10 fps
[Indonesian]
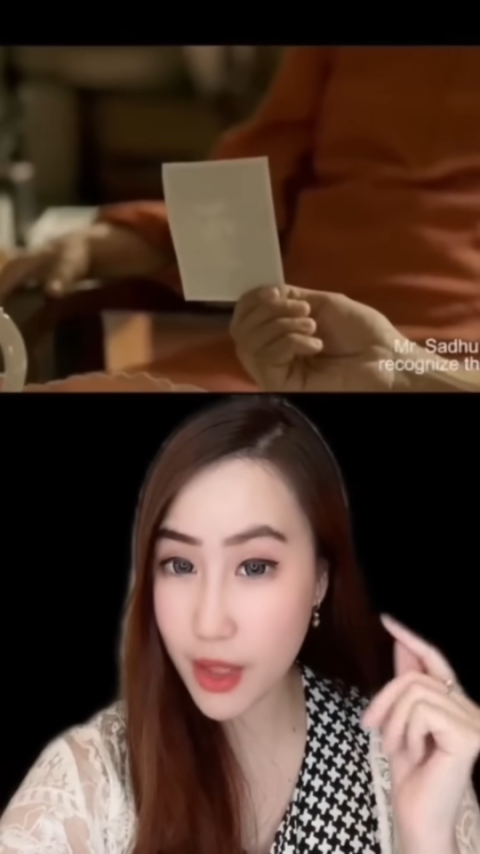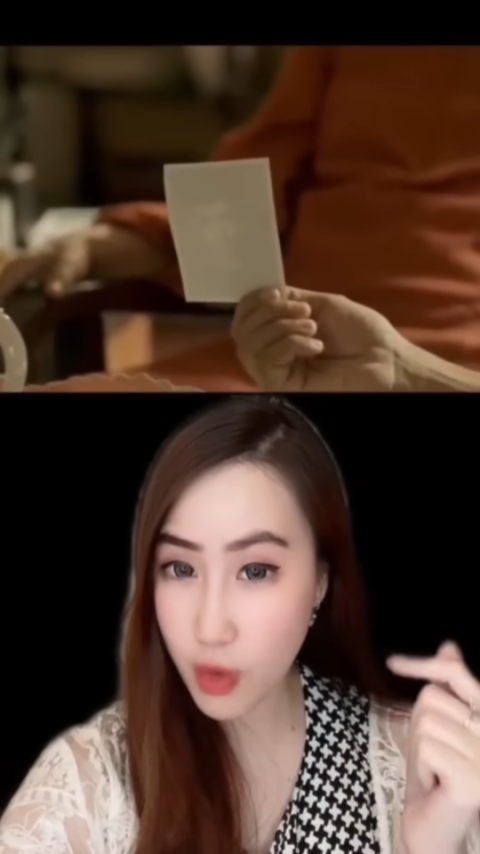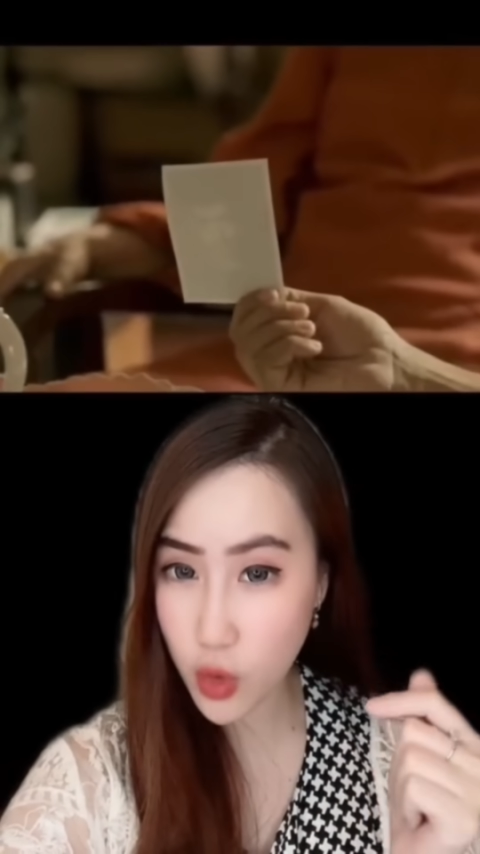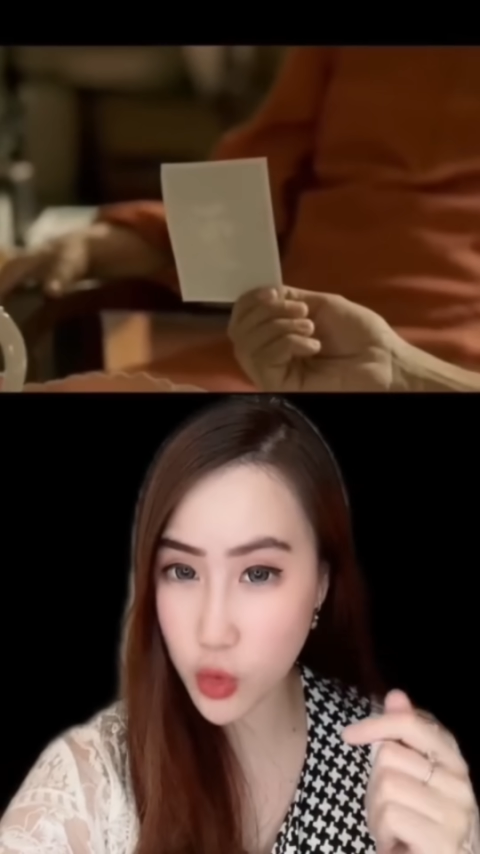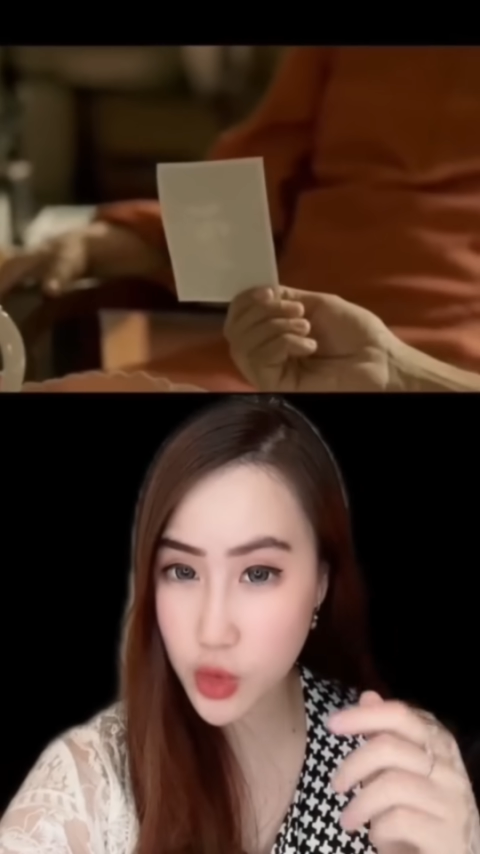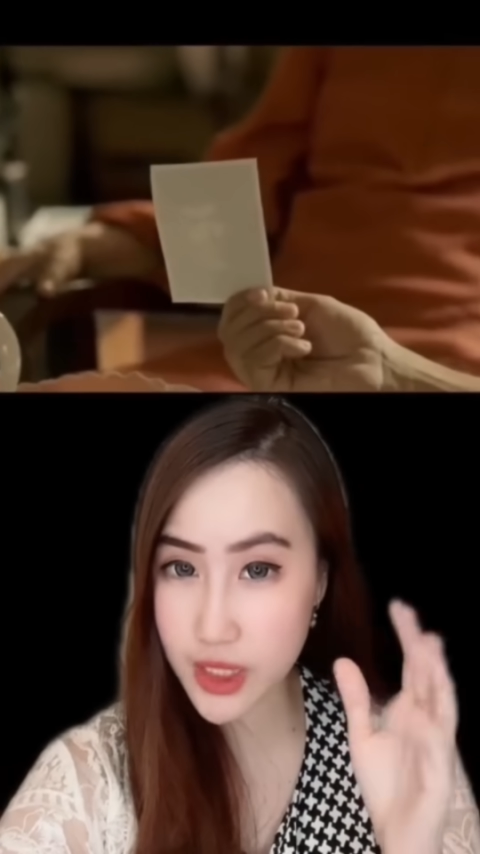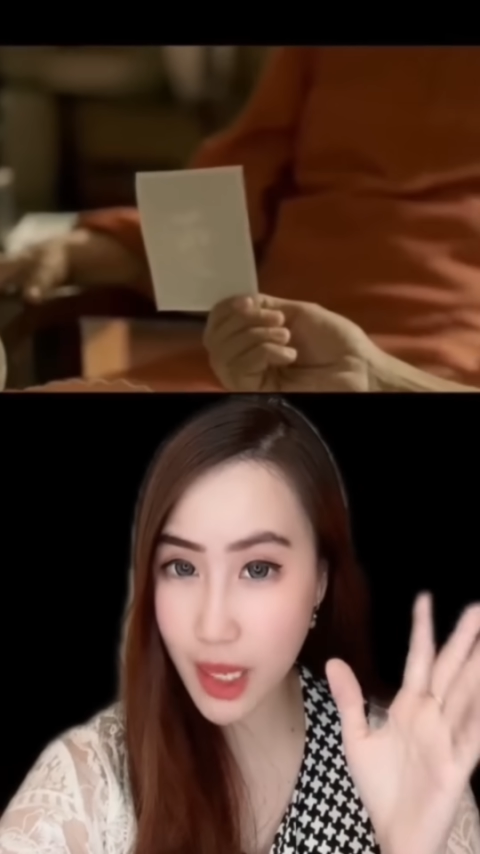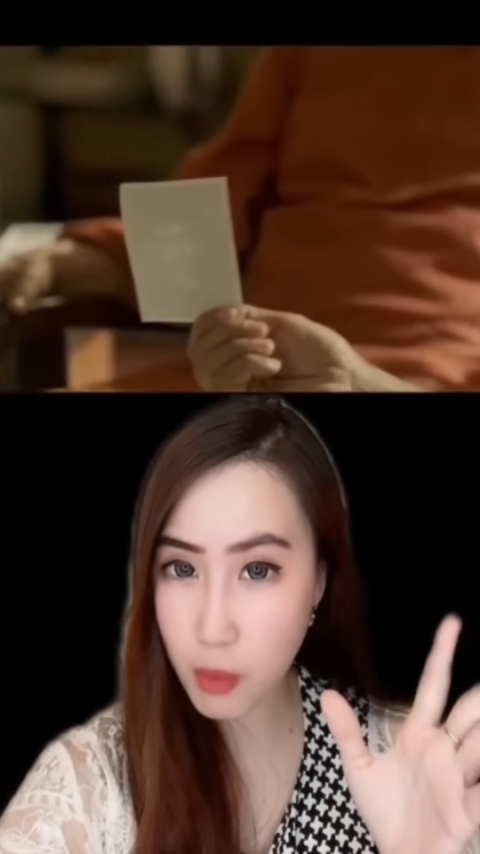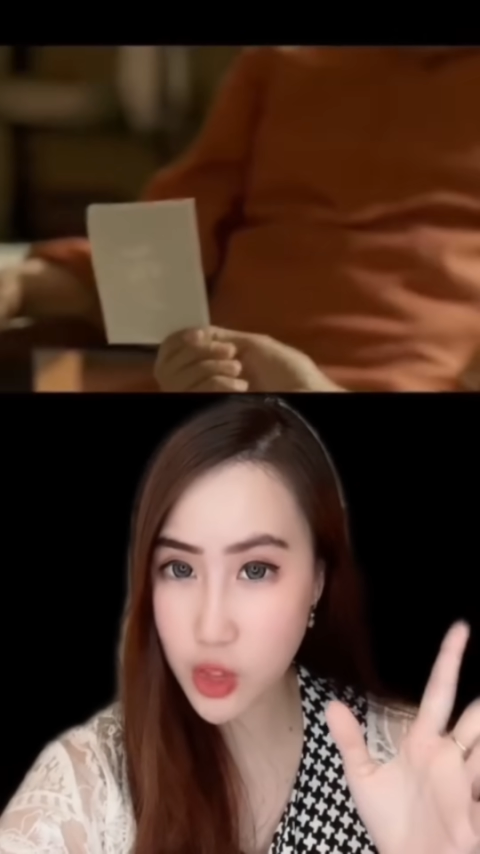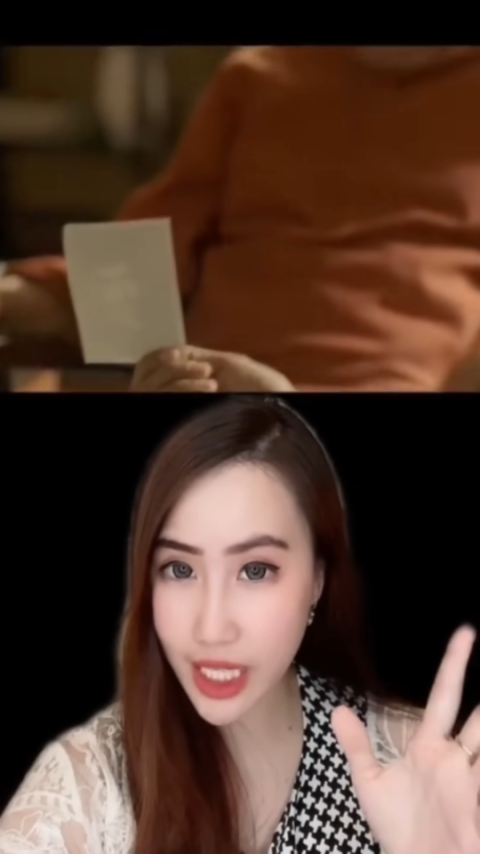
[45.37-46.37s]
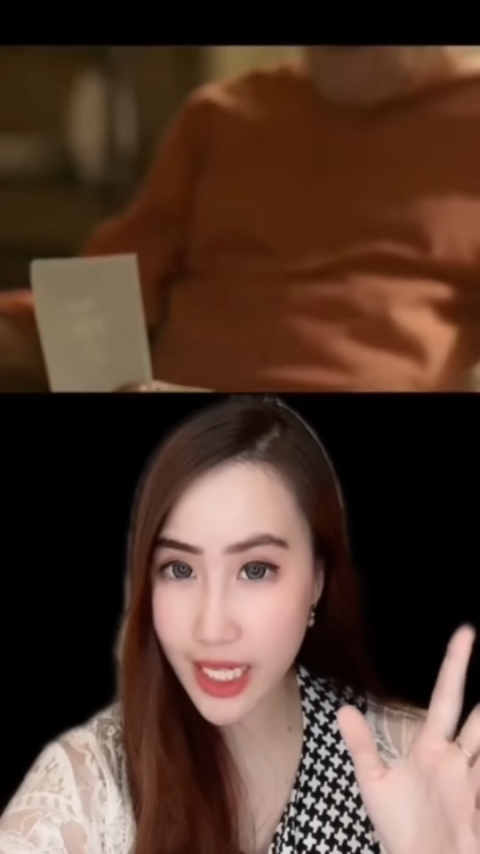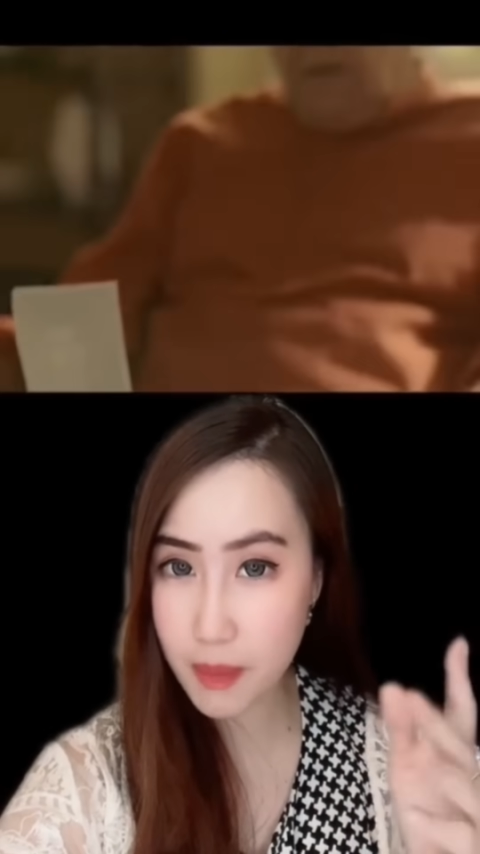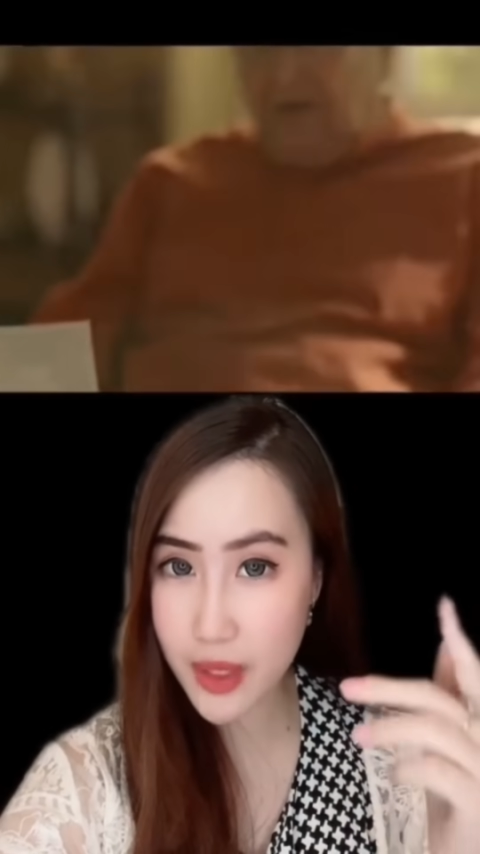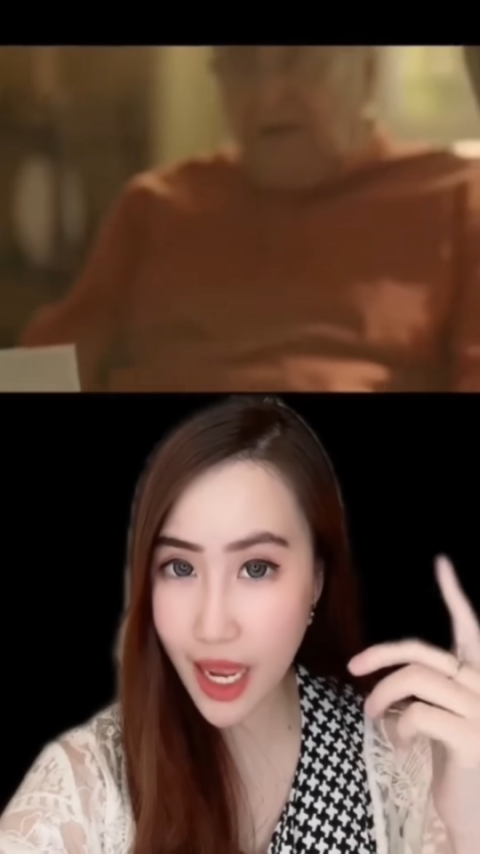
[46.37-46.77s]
fokus, dia mau cari pria